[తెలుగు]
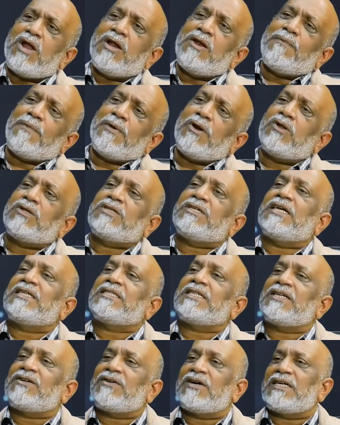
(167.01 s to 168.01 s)
అన్ని పనులు
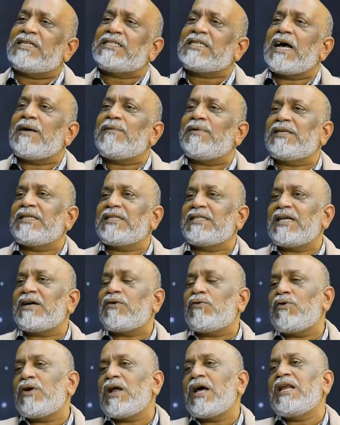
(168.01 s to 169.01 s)
చేసేటువంటి సామర్థ్యత
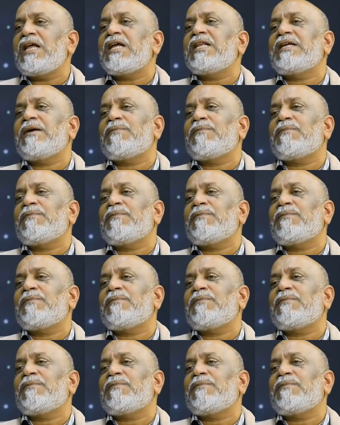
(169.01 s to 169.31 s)
ఉండాలి అని